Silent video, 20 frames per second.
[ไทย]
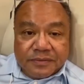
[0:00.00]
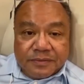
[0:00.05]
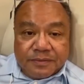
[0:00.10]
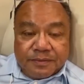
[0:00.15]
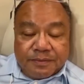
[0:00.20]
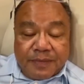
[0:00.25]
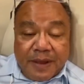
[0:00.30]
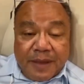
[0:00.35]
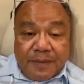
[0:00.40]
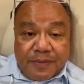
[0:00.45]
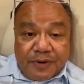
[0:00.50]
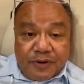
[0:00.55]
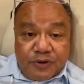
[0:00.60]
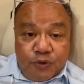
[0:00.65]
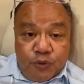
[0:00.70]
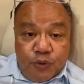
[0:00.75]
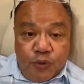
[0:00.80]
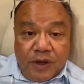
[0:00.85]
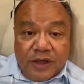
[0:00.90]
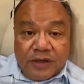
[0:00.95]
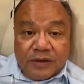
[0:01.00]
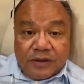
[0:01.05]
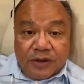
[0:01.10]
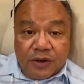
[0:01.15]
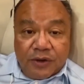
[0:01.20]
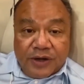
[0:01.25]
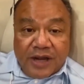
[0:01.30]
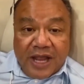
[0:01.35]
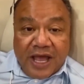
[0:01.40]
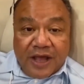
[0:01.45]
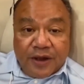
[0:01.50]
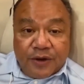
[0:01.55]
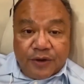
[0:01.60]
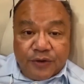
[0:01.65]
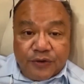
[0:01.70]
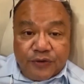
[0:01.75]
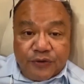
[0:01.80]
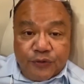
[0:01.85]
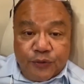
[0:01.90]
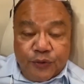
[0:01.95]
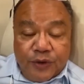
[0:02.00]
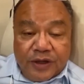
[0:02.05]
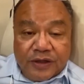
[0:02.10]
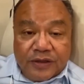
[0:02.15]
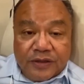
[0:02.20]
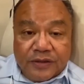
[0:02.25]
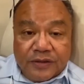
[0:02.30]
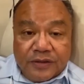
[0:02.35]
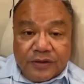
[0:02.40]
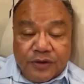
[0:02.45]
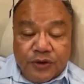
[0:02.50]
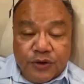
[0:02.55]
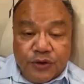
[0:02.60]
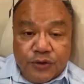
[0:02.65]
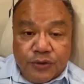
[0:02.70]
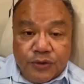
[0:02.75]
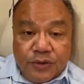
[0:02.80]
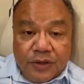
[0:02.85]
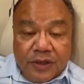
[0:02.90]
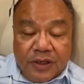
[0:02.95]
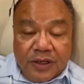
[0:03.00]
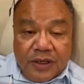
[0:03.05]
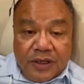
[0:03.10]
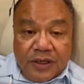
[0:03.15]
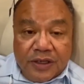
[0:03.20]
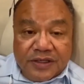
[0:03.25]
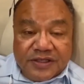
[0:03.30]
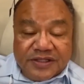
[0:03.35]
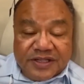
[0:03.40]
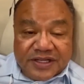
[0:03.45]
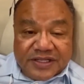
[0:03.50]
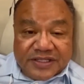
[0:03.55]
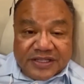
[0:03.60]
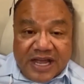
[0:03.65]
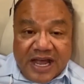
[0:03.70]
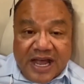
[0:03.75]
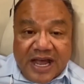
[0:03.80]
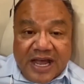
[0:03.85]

ไปประท้วงต่อหน้ากระทรวง ศึกษา